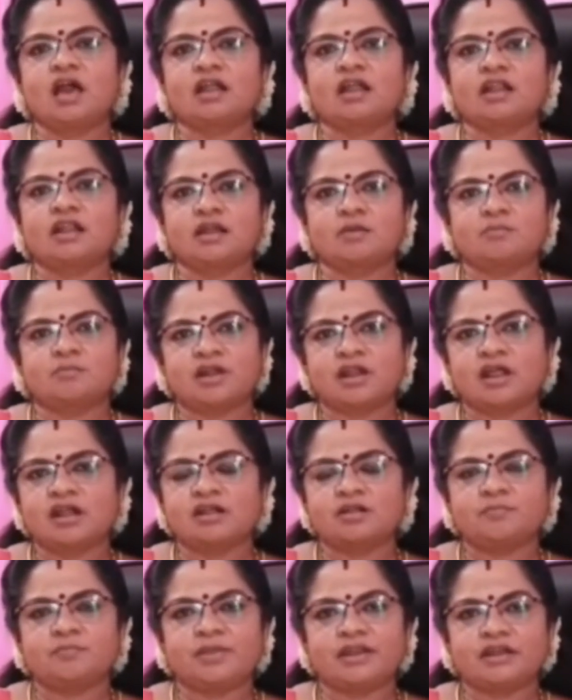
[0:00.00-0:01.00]
ஆனால் நம்ம
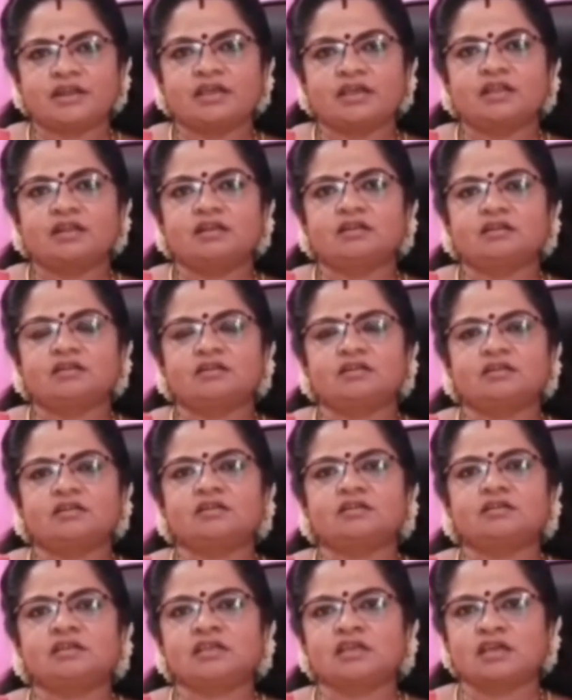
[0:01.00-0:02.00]
நாட்டு பெண்கள்
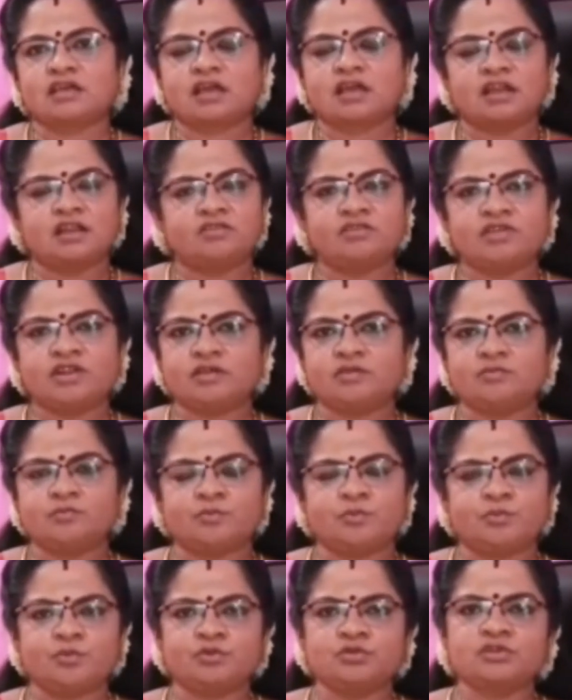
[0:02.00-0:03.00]
நீங்கள் கழிவறை
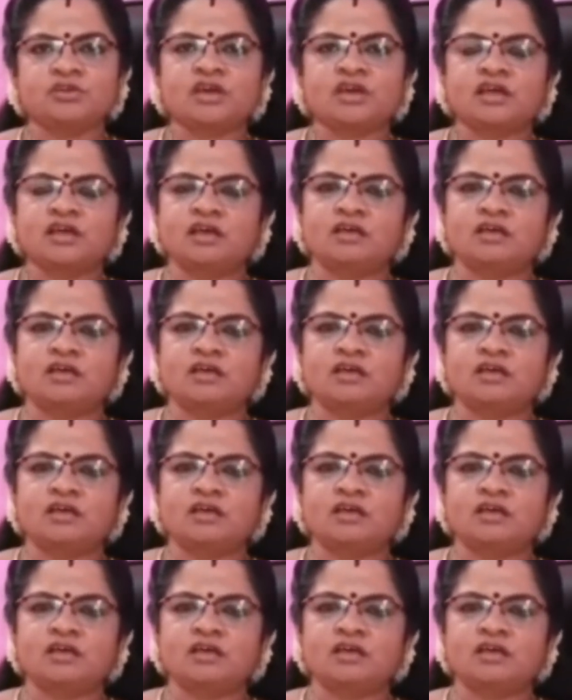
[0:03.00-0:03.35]
பொது க